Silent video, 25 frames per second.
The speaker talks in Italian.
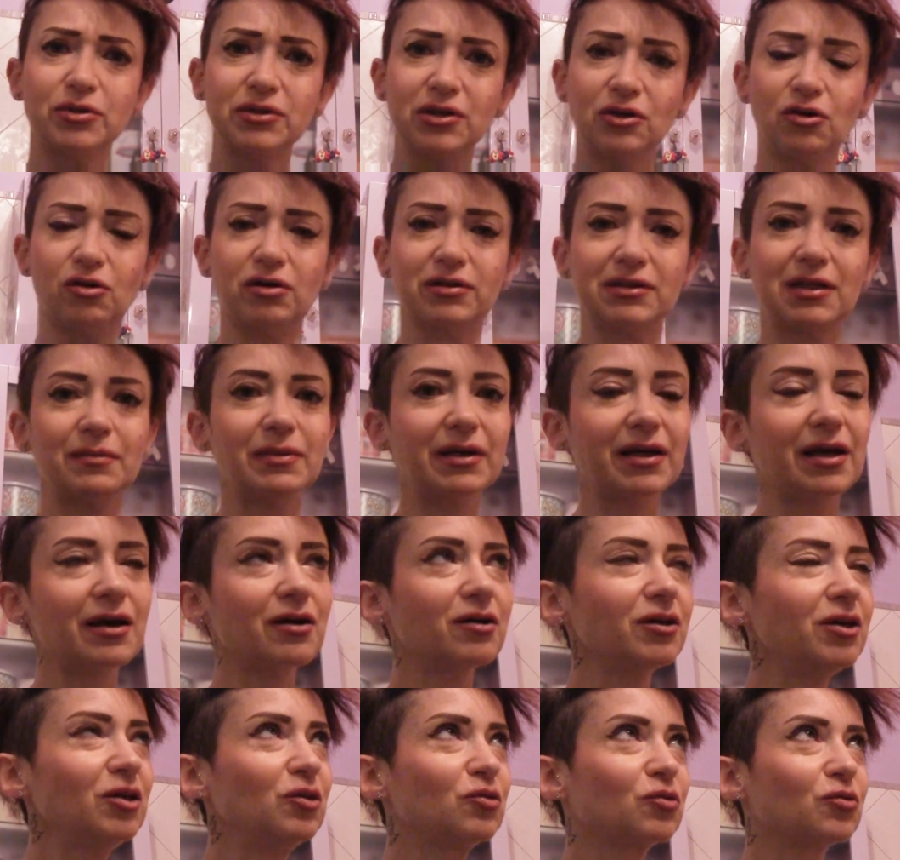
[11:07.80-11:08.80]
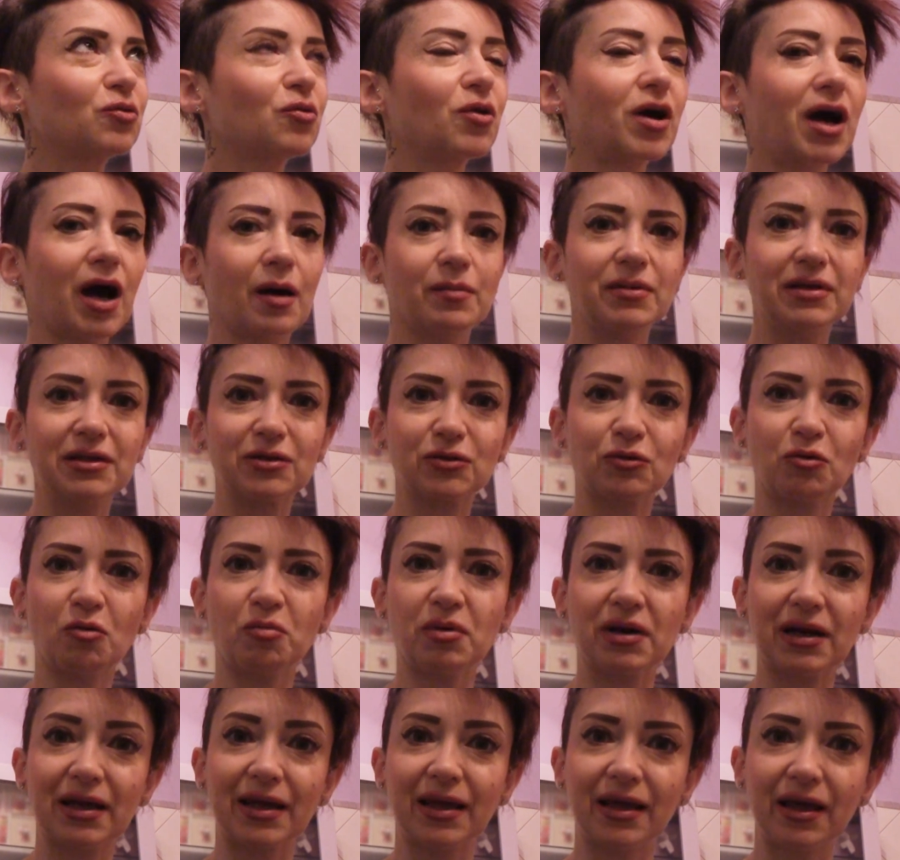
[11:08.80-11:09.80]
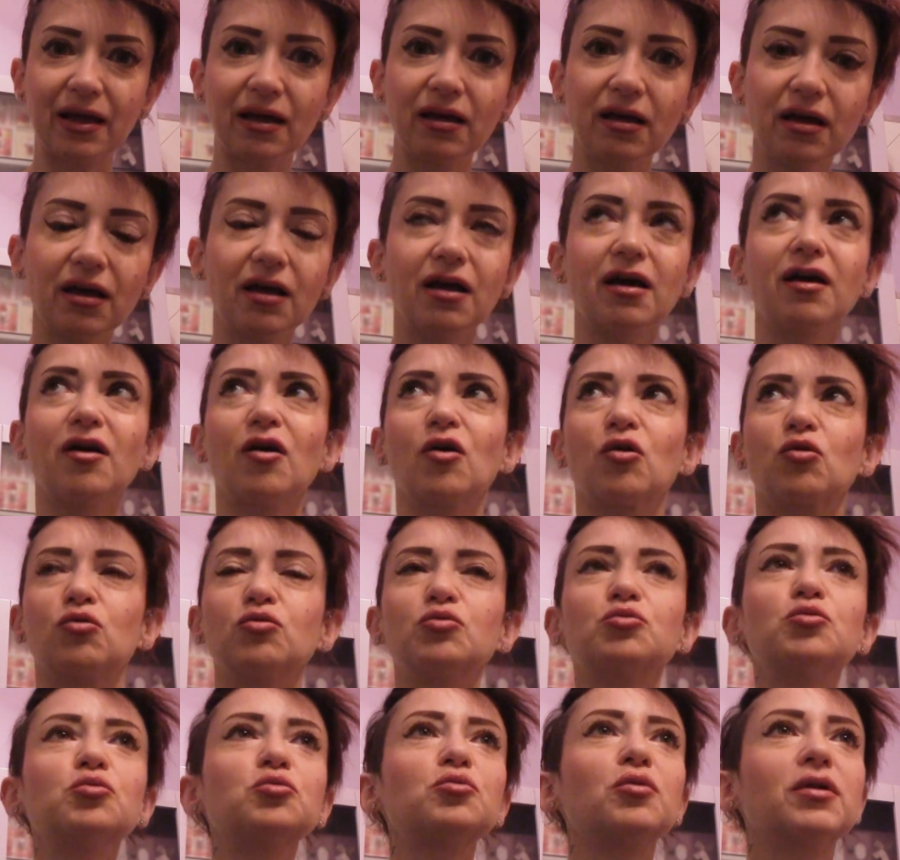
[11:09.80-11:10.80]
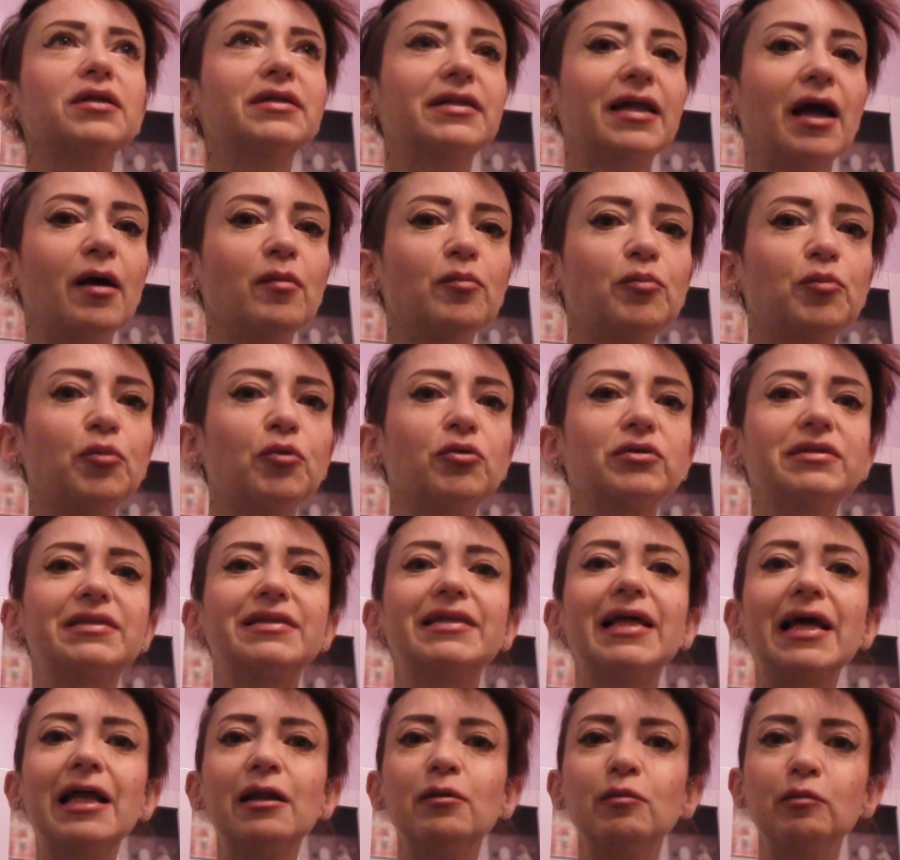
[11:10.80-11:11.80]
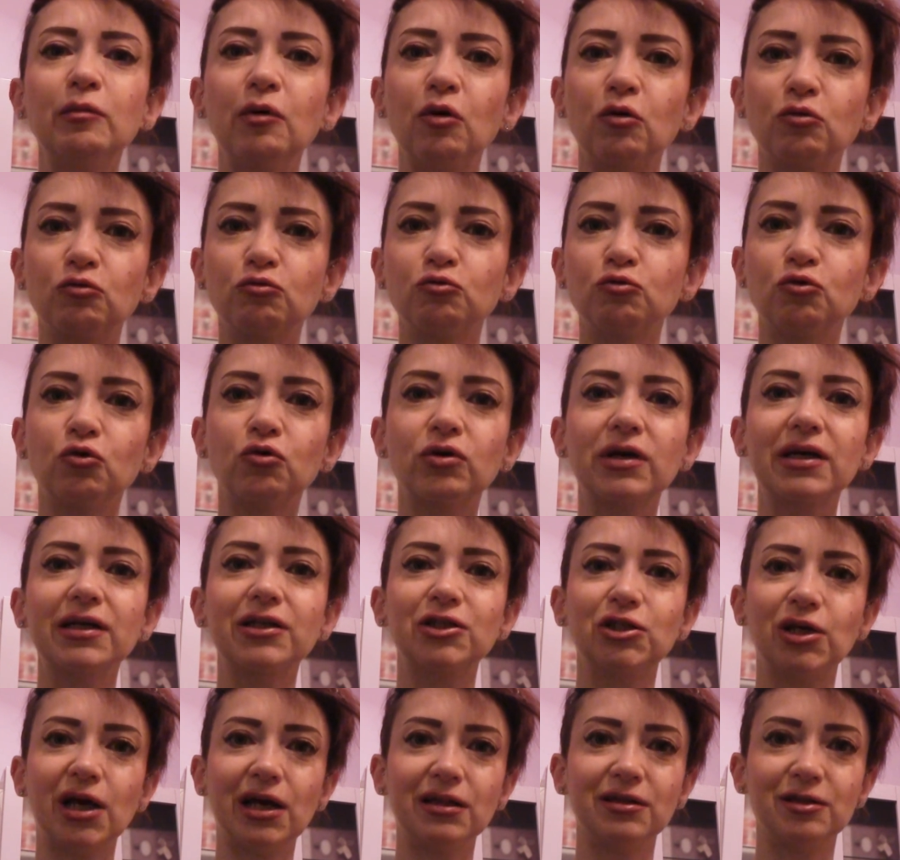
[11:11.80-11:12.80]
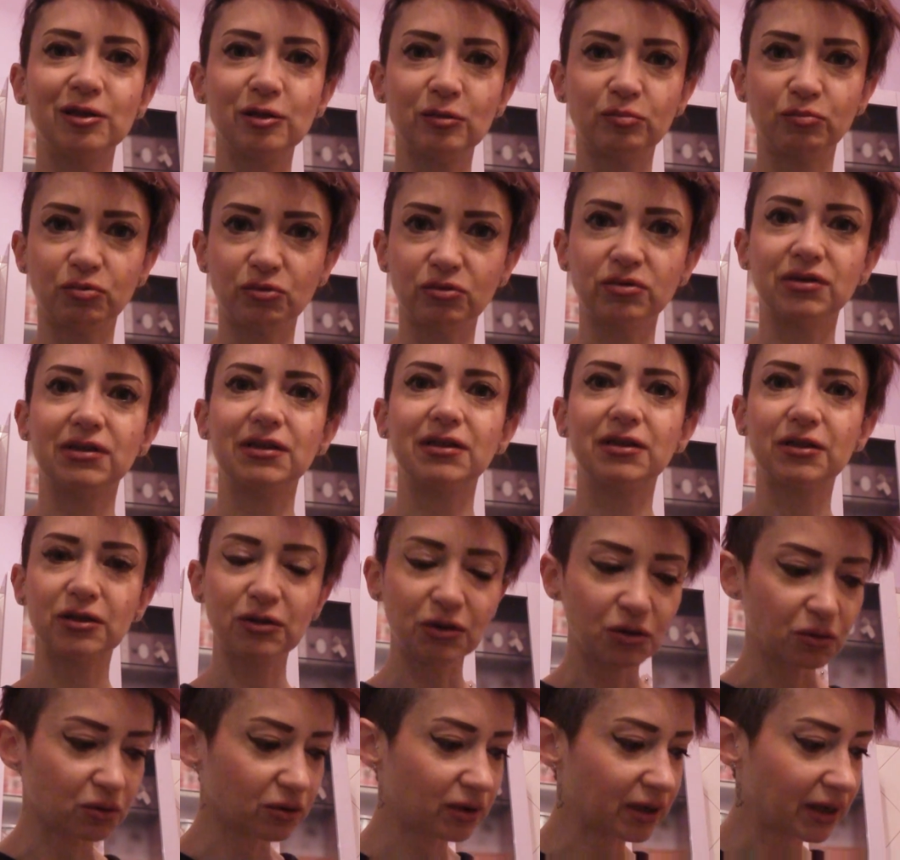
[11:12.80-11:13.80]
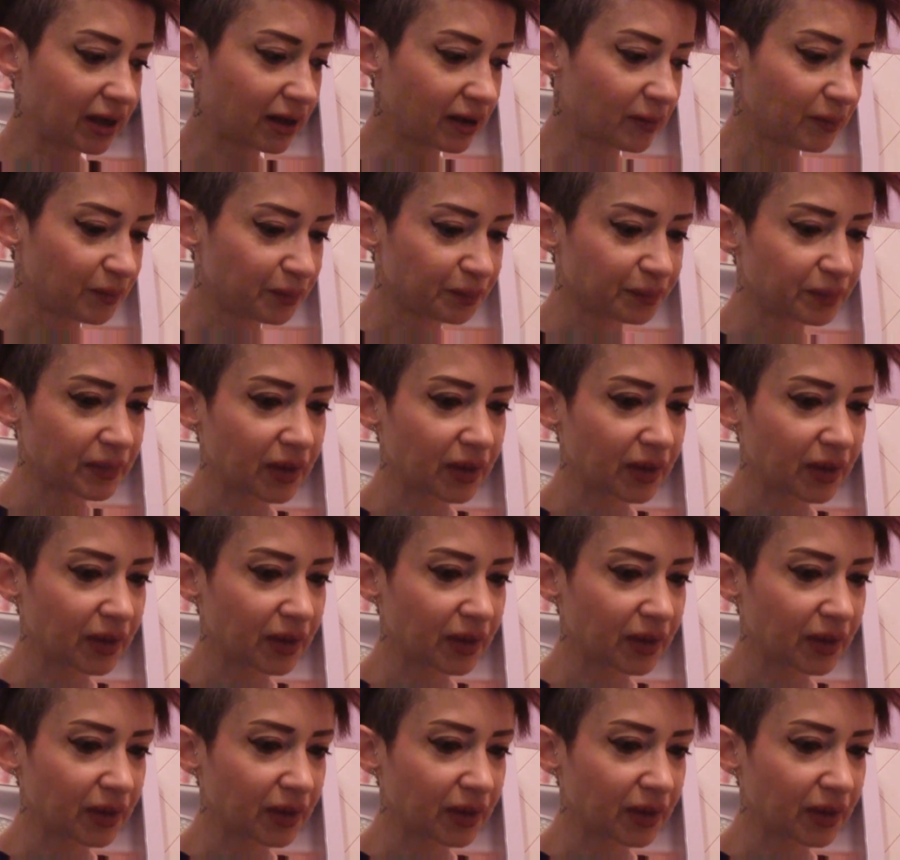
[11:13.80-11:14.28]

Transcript: po' di cosa, perché io non capisco perché con tutto il tempo del mondo che c'è a disposizione